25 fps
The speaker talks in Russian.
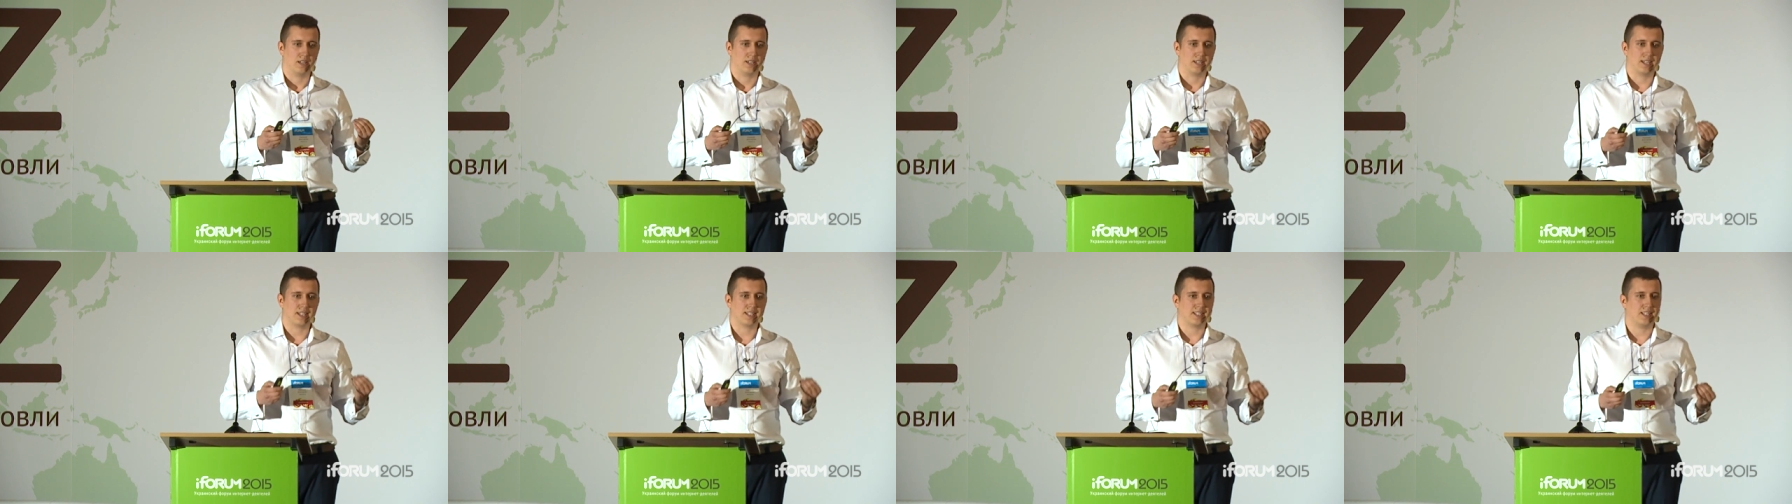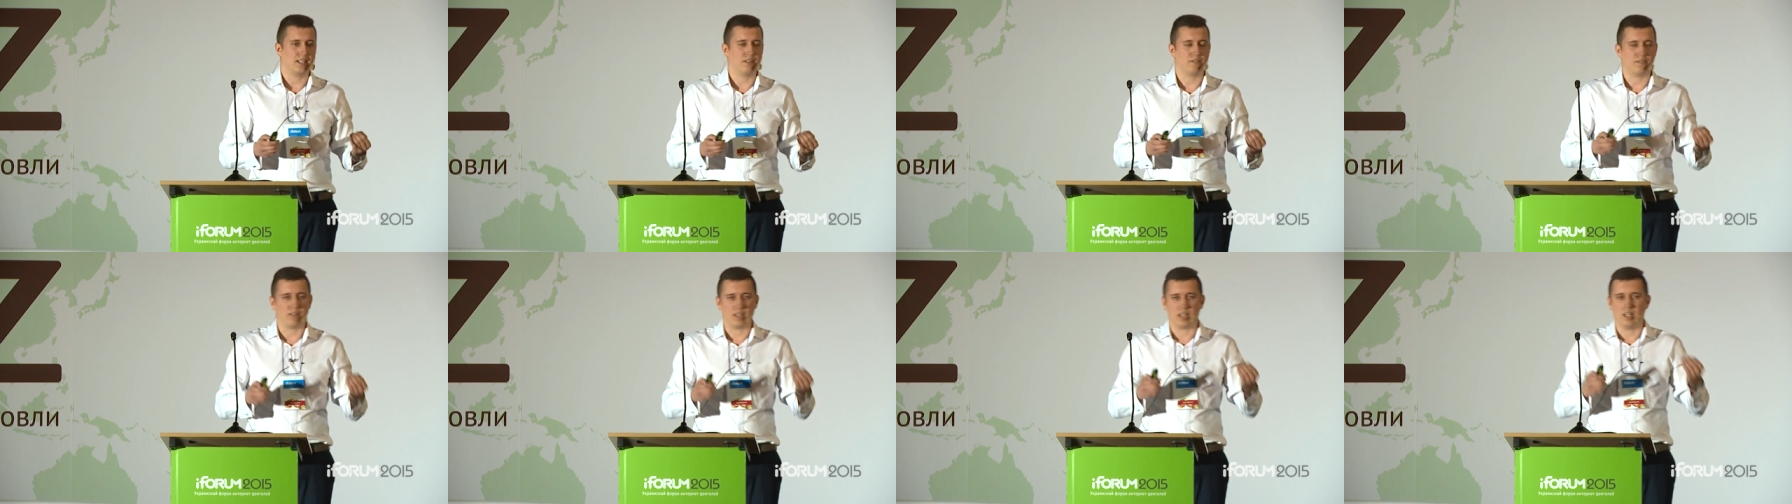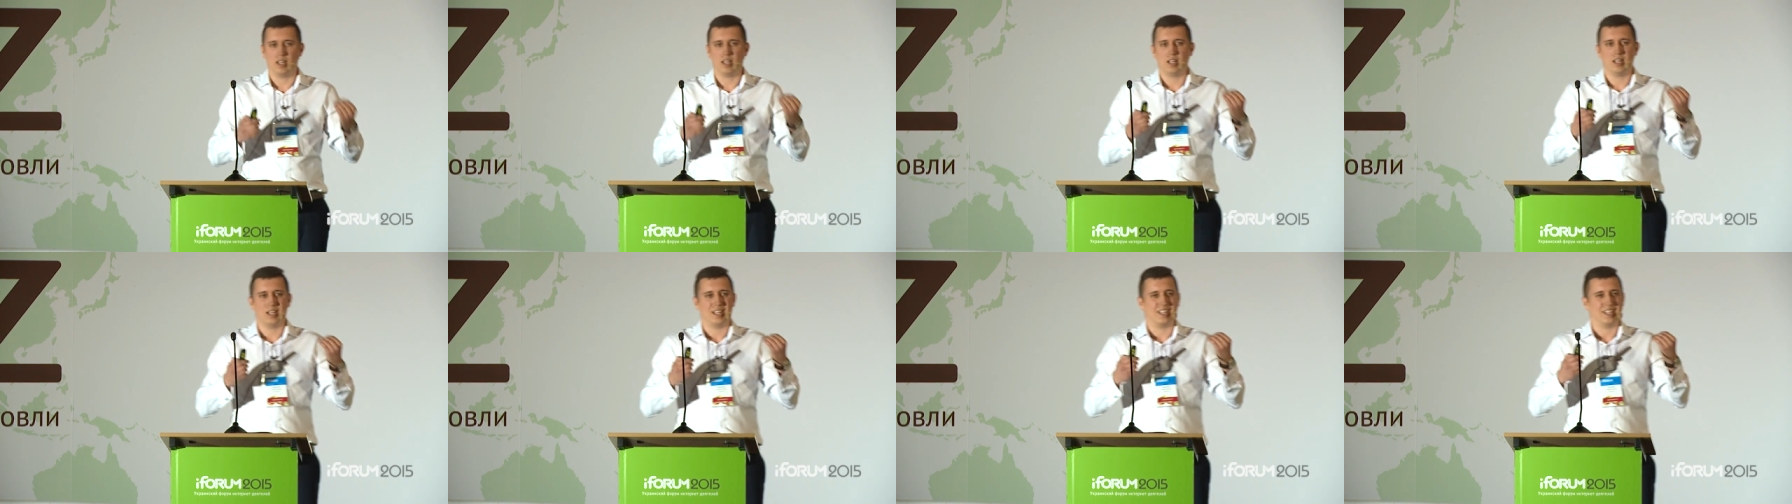Если
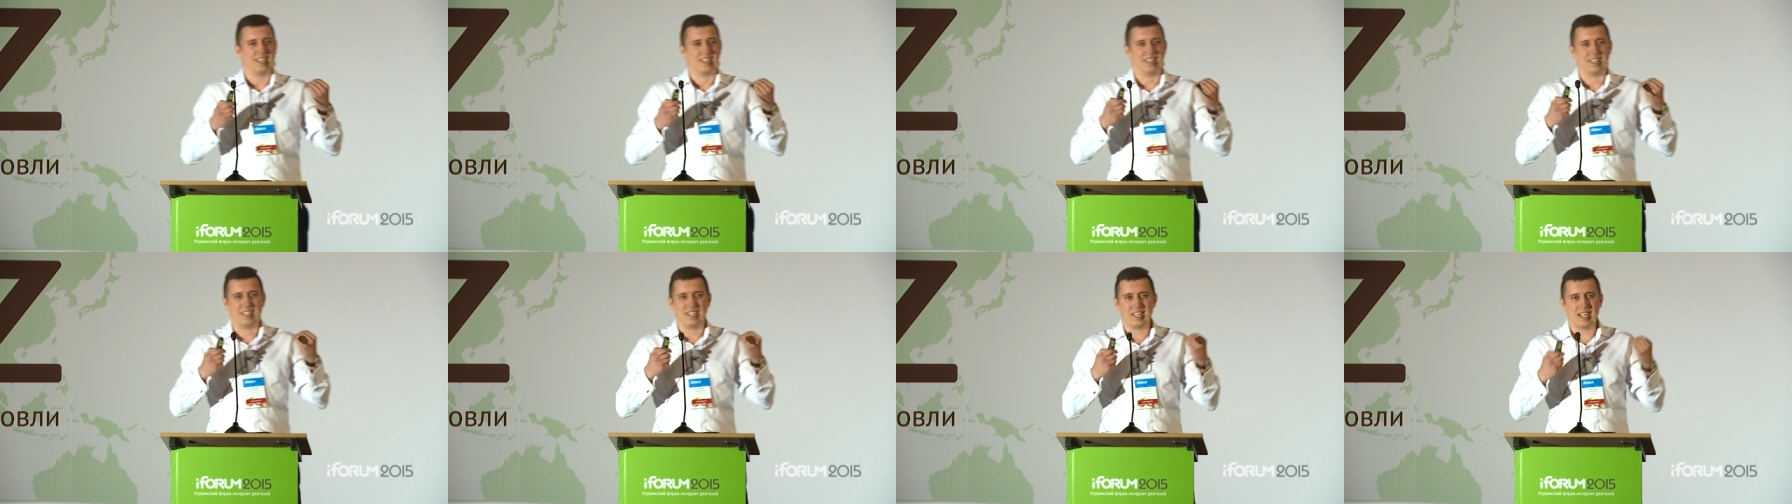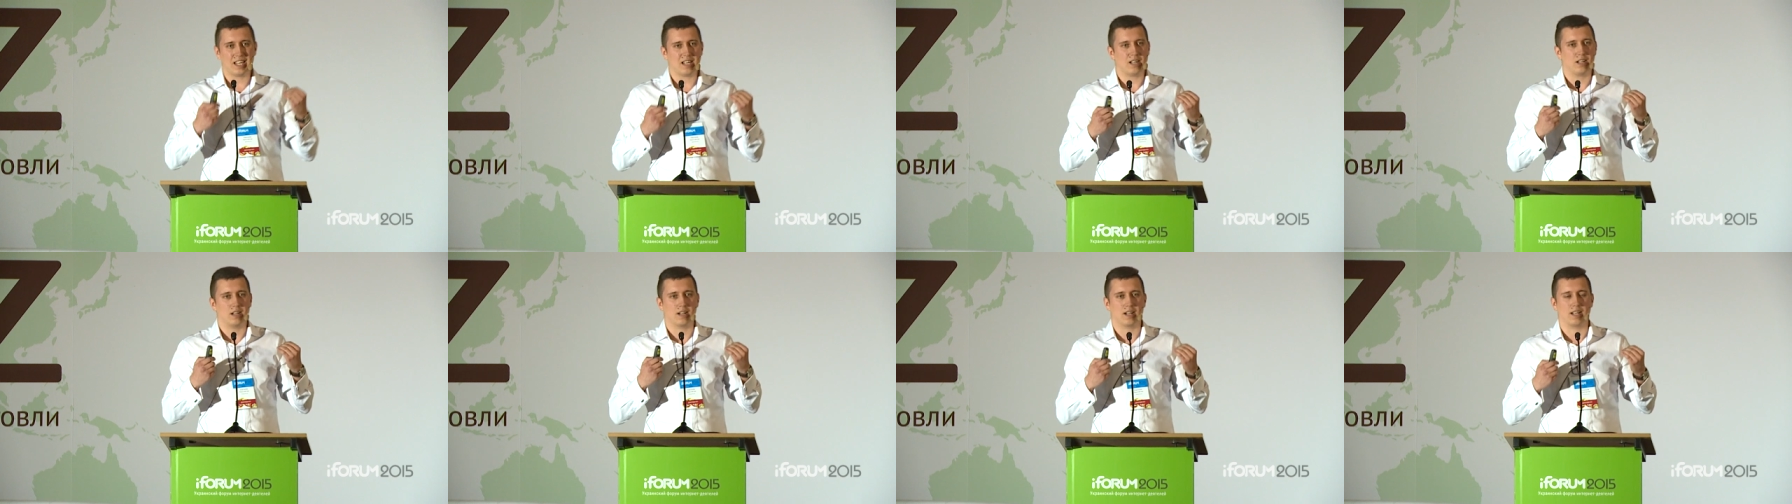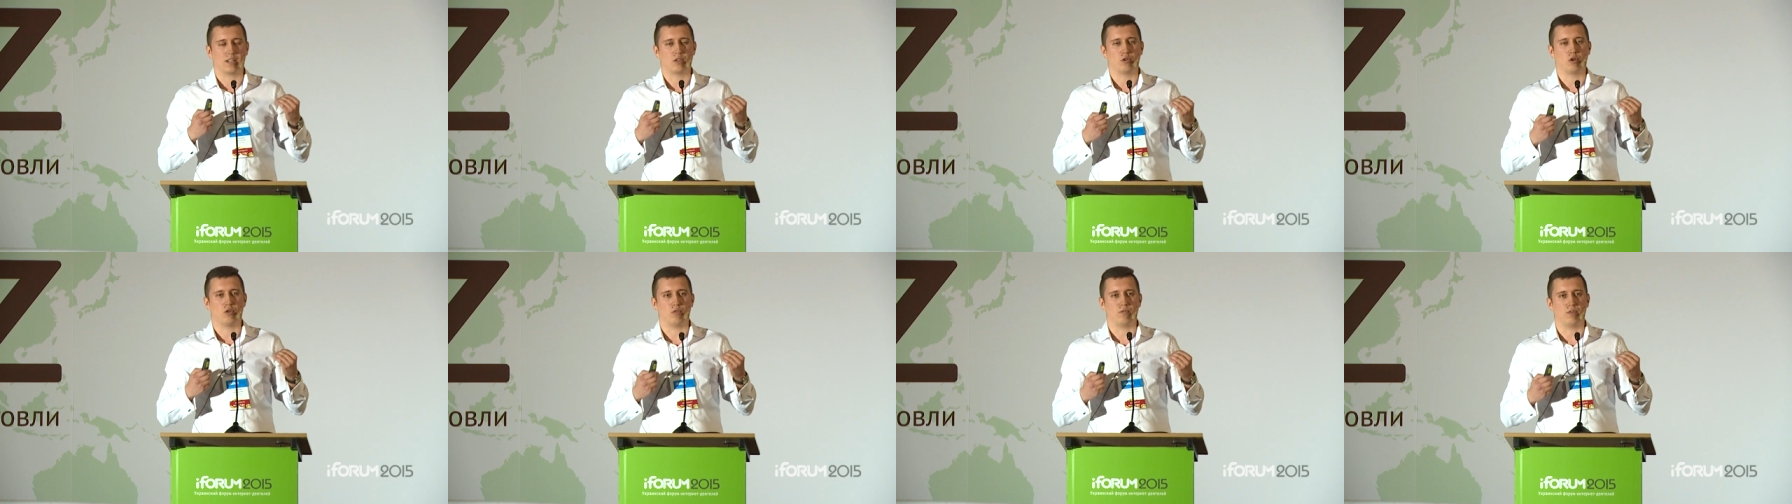вы не
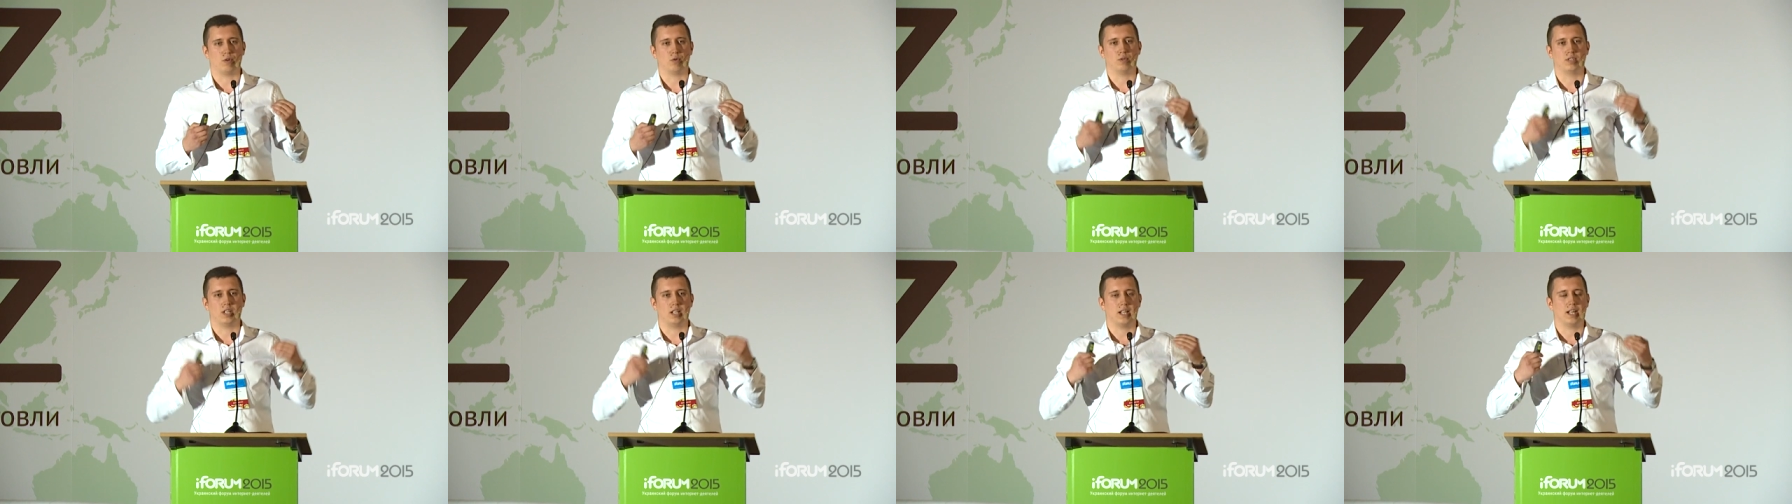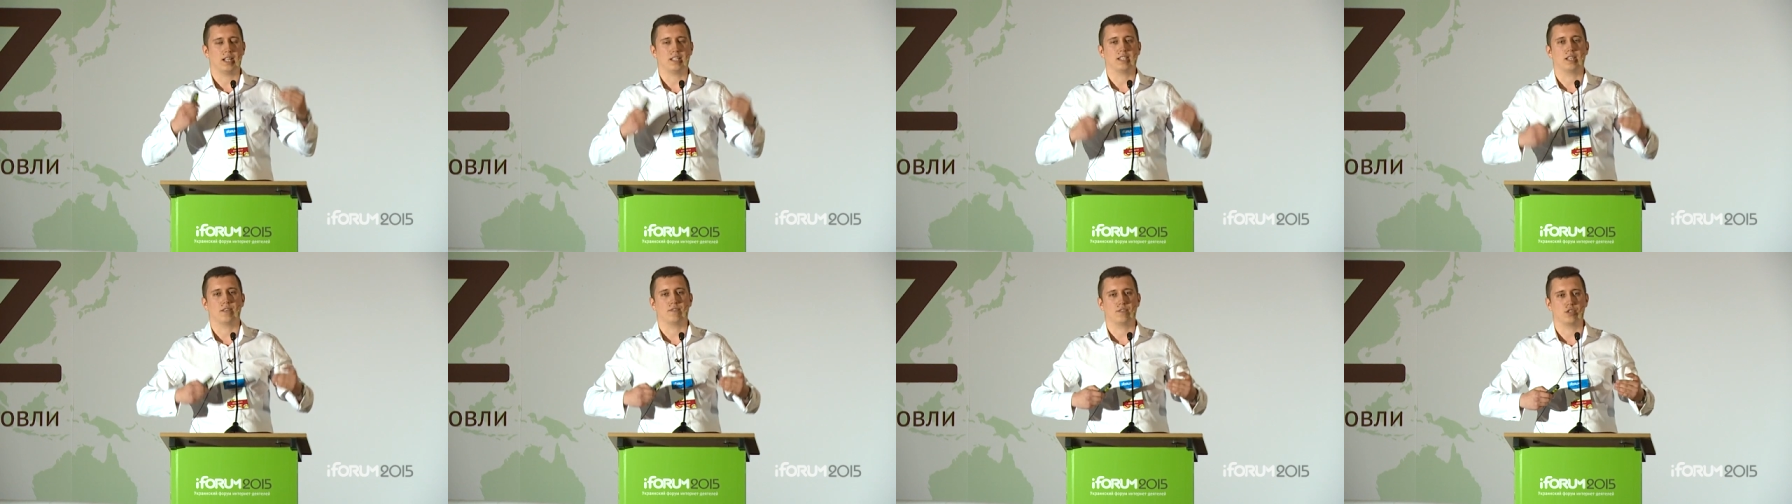готовы уделять